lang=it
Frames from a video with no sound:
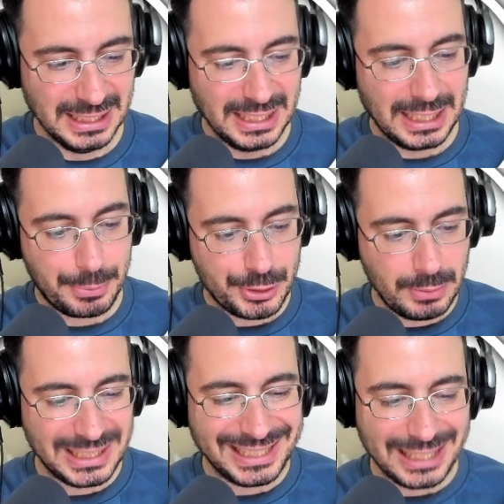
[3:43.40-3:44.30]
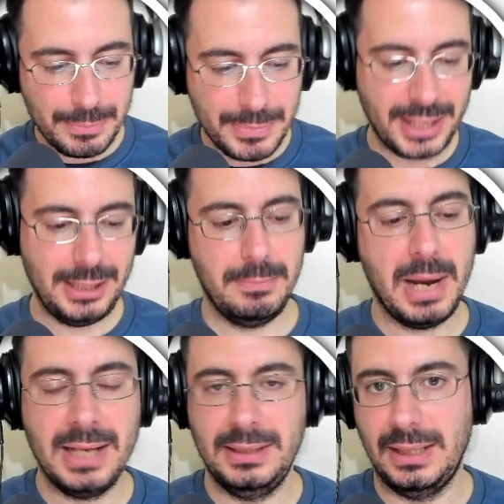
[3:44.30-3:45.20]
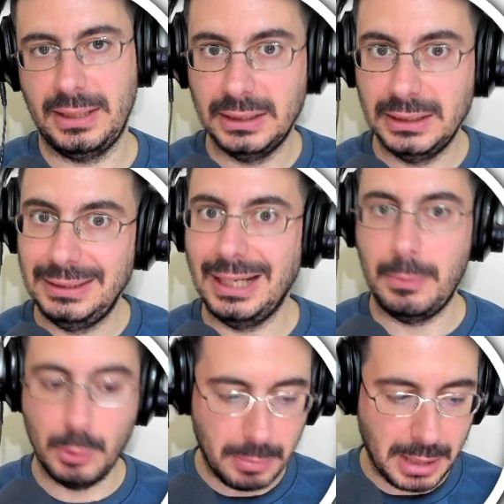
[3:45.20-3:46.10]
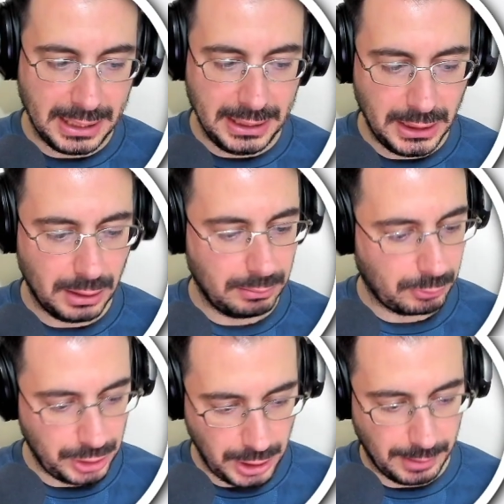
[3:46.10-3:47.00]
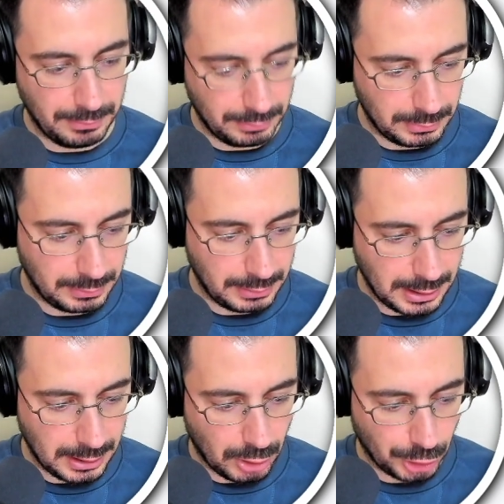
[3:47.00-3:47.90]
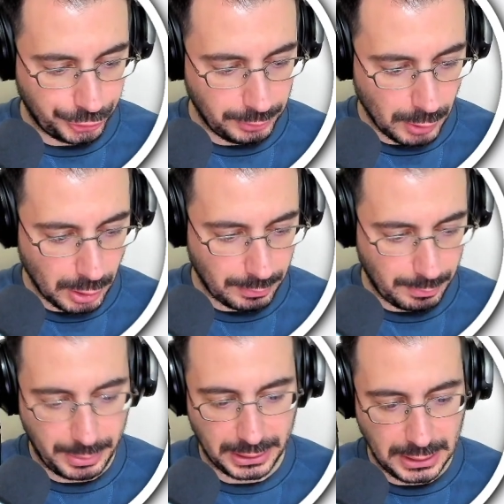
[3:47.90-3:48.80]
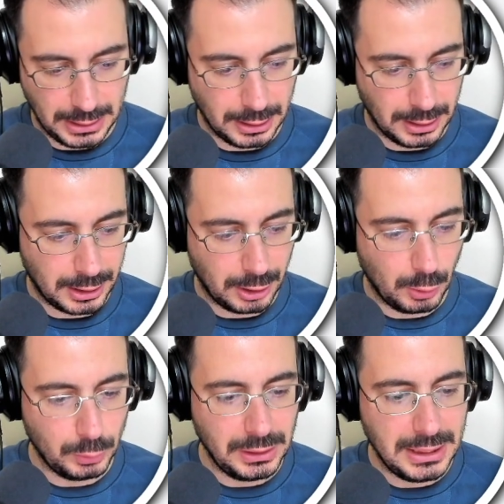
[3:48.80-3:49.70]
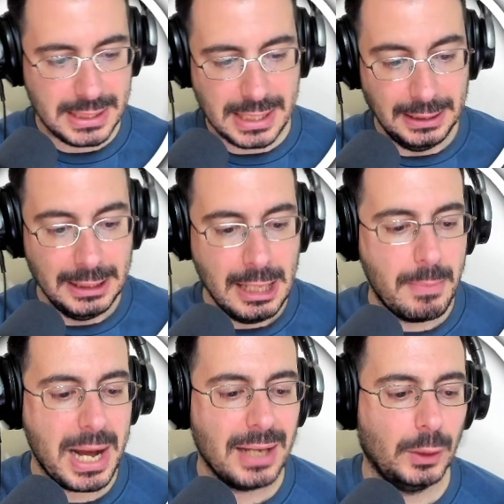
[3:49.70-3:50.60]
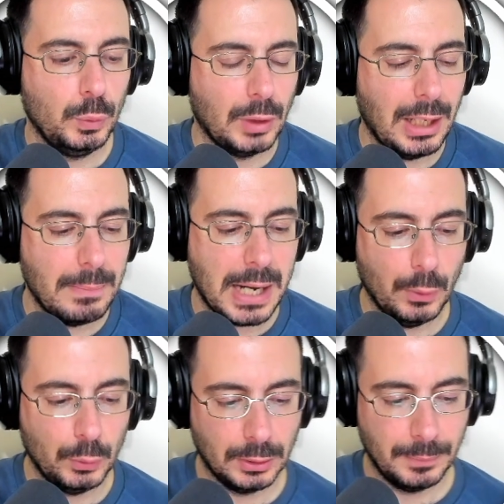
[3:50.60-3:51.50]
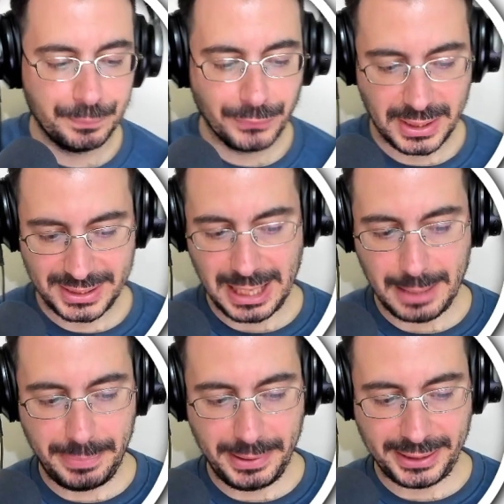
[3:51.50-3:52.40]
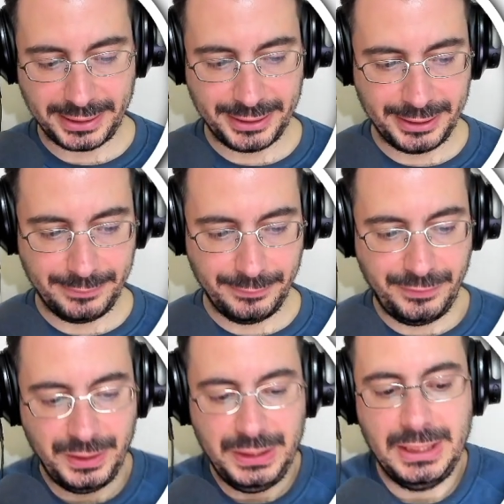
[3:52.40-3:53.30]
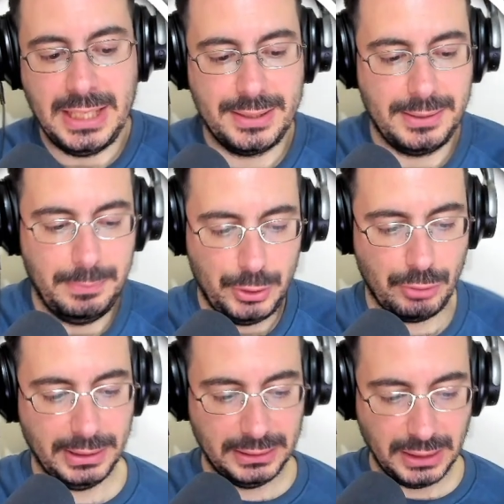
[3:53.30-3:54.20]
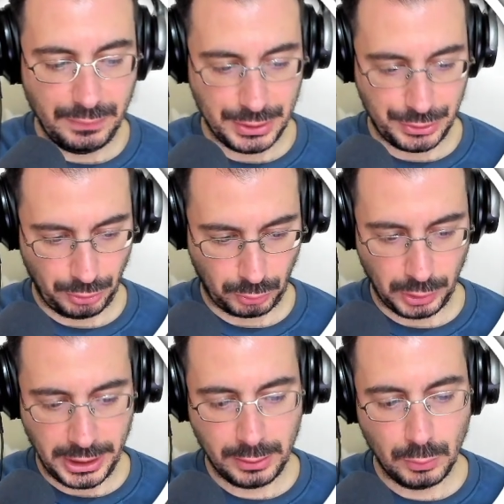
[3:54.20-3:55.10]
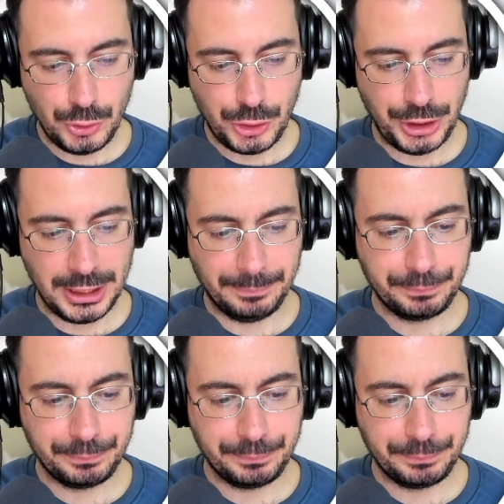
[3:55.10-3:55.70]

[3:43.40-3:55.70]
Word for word: la possibilità di cambiare il banner da mobile, quindi mh, mm, eh, ottimo per chi eh, lo utilizza, ma anche tutto l'about sta per eh, venire semplicemente rivisto con le iconcine